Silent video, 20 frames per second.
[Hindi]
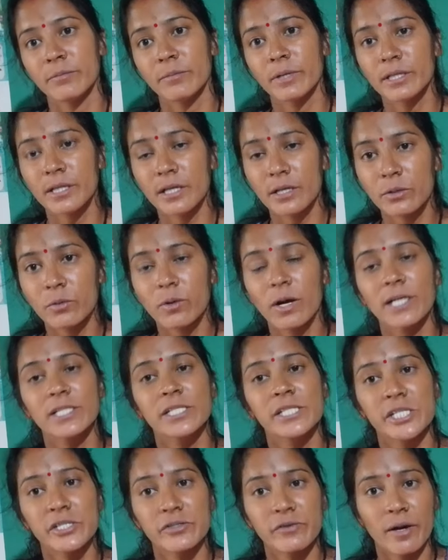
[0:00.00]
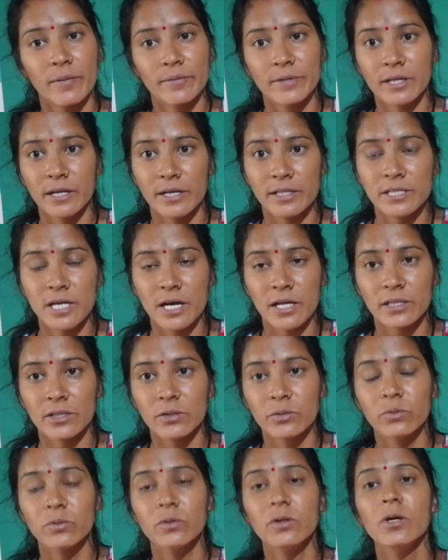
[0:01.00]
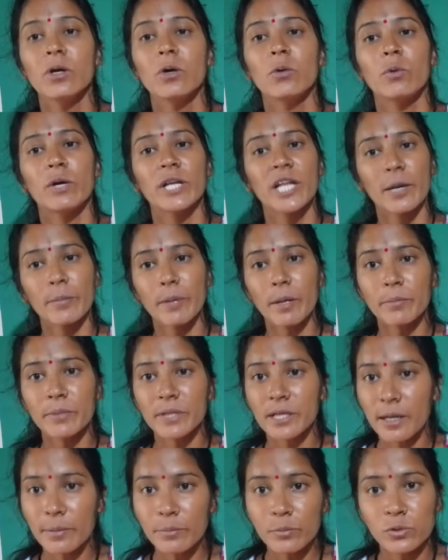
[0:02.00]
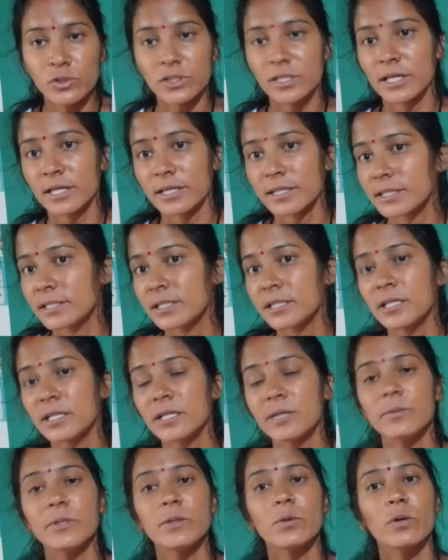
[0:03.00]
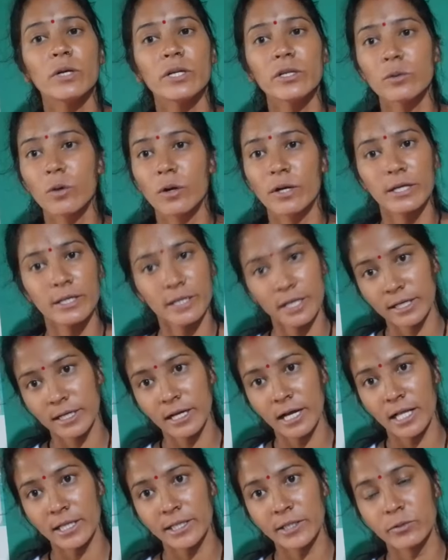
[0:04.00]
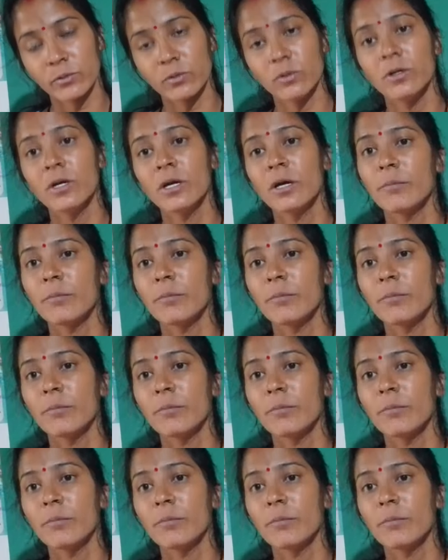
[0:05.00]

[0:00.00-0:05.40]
मैं तेरे को आज ये जवाब देना चाहती हूँ और ना मैं बिना पूछे किसी की भी कोई रिकॉर्डिंग नहीं डालती हूँ